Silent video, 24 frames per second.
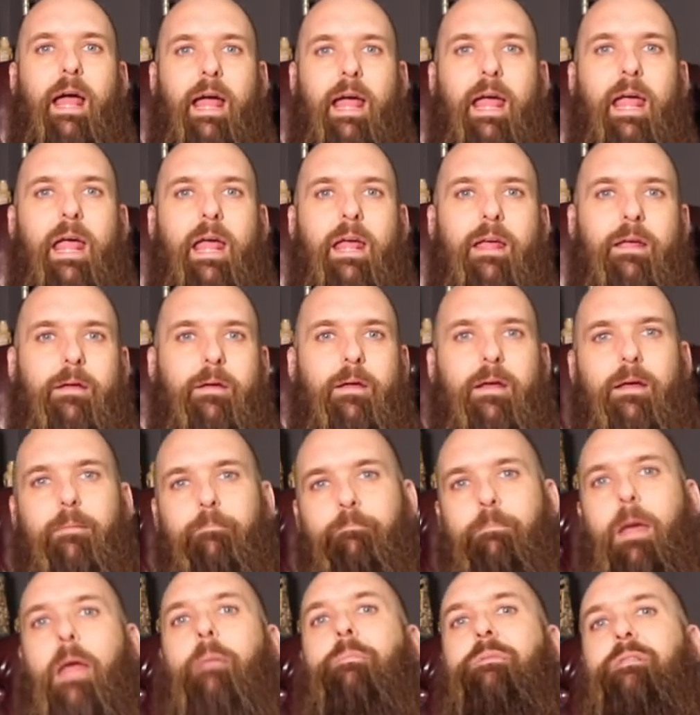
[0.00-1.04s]
Et
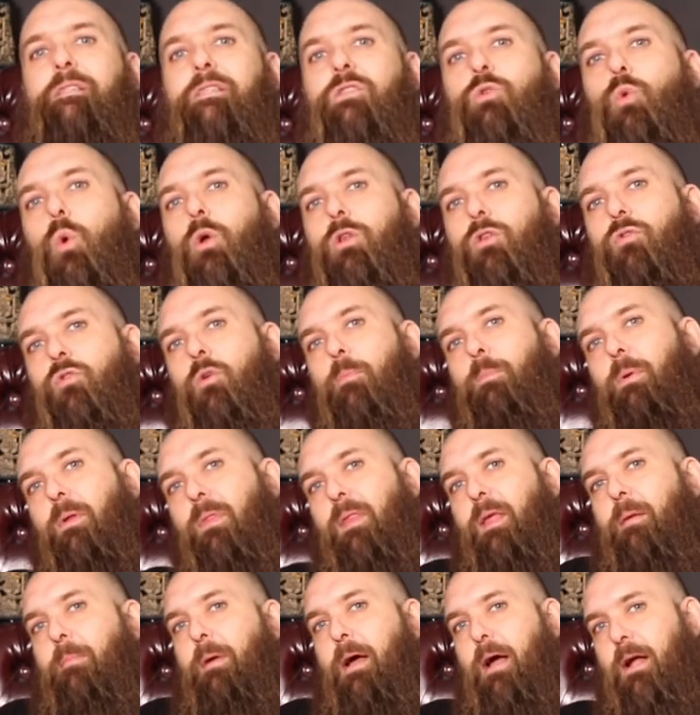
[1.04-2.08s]
même si toi, tu veux pas
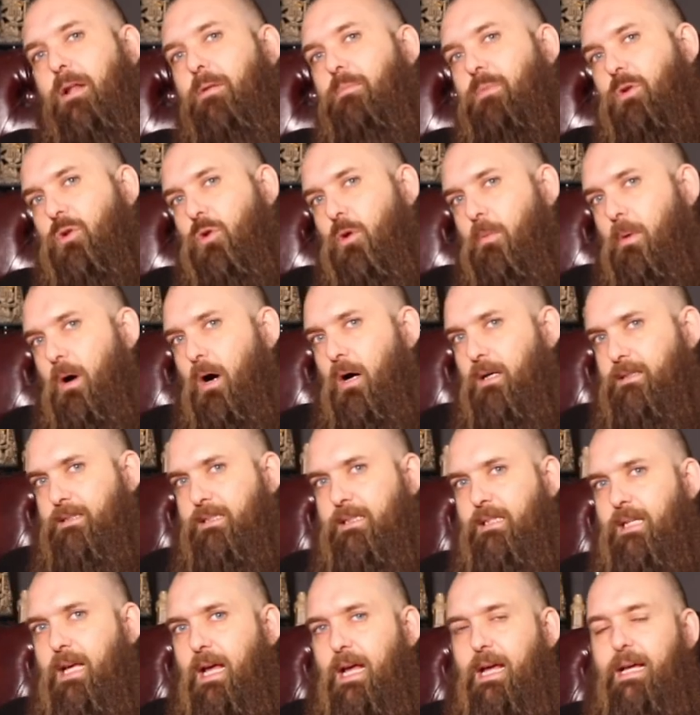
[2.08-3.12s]
démarrer une
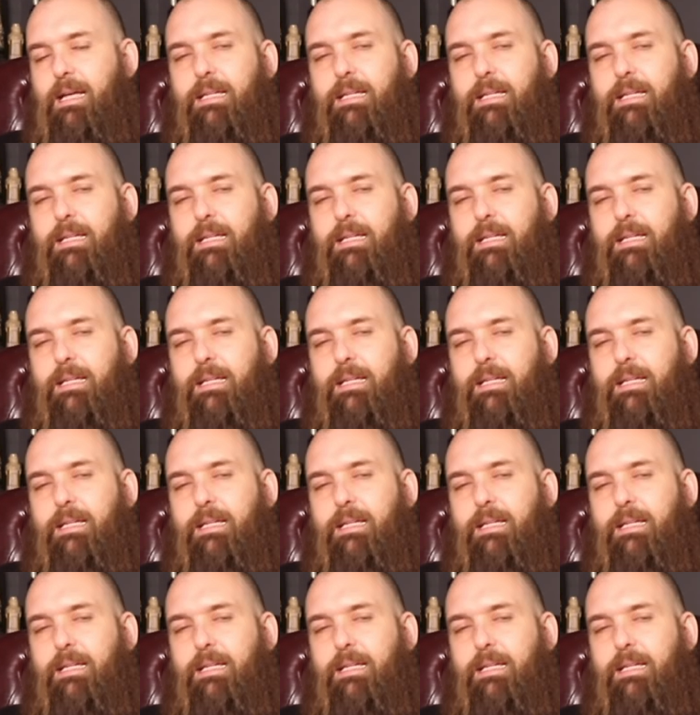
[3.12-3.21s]
microbrasserie,